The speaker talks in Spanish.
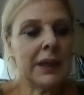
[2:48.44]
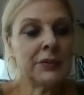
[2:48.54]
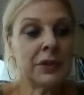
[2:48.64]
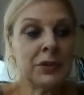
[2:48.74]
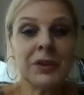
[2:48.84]
la
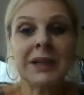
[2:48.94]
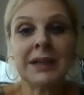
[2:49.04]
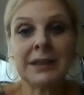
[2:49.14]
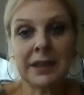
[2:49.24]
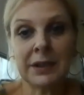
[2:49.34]
solicitud de
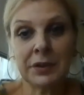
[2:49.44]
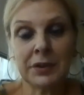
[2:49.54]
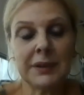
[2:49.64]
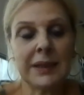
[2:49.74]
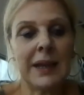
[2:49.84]

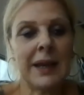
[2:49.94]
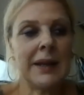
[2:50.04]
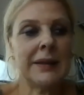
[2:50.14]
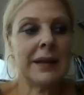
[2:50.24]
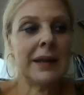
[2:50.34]
retiro de
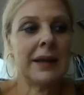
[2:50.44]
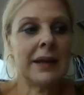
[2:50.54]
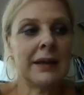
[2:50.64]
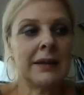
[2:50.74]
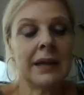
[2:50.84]
la, de
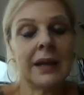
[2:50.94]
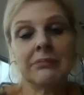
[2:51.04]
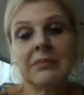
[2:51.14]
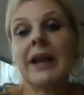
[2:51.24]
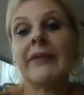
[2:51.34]
la, de
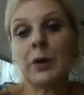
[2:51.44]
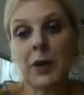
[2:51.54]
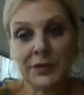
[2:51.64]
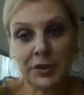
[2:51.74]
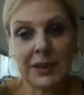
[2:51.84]
la, de la
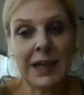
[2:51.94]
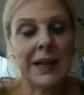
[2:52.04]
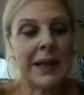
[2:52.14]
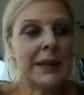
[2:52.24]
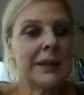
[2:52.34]
derogación de la
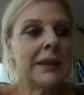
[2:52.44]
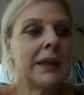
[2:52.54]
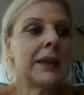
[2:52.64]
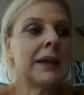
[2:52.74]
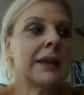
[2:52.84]
ley,
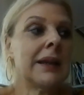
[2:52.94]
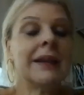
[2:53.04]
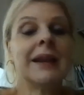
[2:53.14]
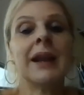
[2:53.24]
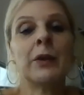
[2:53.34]
de,
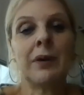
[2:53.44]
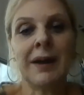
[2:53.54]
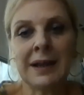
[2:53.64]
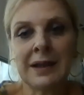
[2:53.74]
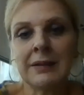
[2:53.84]
la
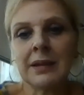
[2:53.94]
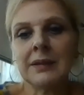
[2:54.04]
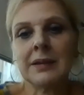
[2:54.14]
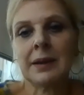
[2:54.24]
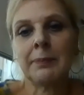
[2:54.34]
nueva ley
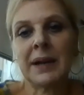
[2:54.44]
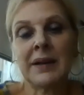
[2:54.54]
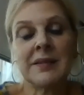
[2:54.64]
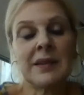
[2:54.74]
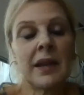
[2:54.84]
de,
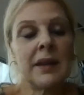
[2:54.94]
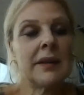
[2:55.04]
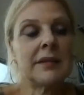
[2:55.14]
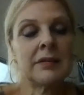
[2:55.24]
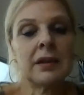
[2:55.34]
transparencia y
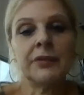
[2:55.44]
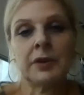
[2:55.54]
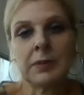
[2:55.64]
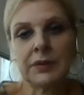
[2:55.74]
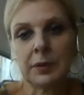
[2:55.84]
acceso a la
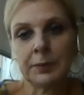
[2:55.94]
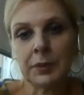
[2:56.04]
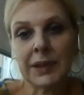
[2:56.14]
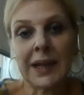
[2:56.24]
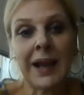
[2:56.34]
información
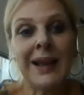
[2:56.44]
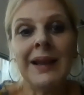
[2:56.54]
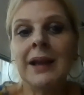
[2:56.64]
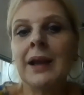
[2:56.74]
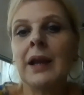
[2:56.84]
pública,
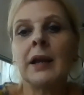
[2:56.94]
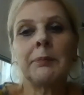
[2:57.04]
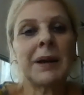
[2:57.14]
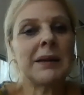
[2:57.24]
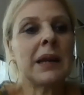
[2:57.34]

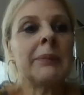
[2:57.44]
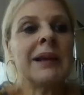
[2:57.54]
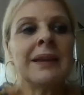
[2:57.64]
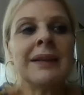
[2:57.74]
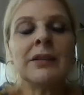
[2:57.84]

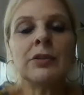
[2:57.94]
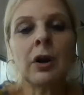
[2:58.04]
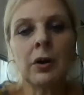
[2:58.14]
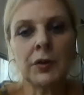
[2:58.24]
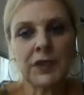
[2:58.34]
prácticamente
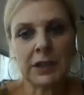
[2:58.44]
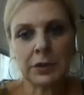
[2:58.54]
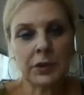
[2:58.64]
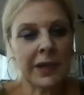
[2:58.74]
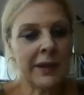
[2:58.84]
todos los
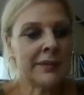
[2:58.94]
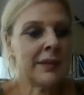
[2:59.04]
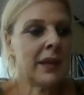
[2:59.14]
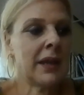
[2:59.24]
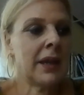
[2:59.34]

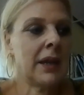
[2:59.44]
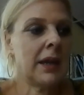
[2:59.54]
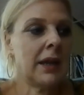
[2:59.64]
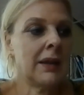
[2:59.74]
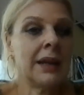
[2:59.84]
sectores
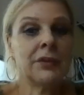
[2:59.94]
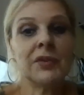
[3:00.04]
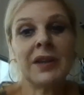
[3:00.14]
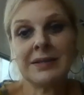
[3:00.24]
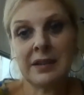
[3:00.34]
eh, de la
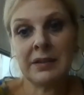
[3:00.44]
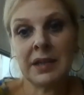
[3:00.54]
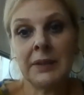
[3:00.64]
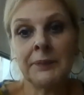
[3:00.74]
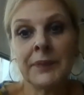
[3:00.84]
sociedad
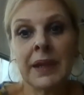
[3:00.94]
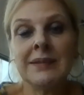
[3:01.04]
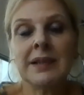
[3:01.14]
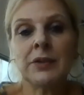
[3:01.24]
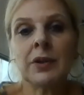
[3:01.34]
civil,
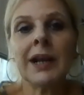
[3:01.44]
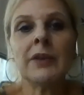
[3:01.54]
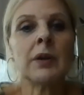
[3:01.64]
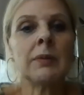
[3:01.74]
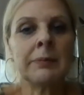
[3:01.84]
sectores que
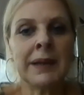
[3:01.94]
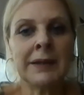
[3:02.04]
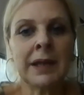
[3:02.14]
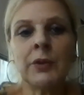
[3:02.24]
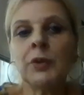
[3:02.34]

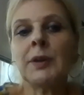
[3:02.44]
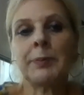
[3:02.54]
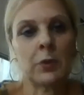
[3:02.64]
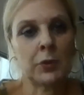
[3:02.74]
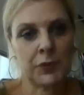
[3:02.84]
normalmente no se
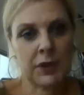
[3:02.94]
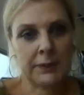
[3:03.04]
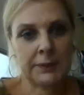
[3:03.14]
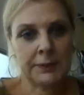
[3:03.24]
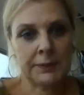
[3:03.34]
pronuncian.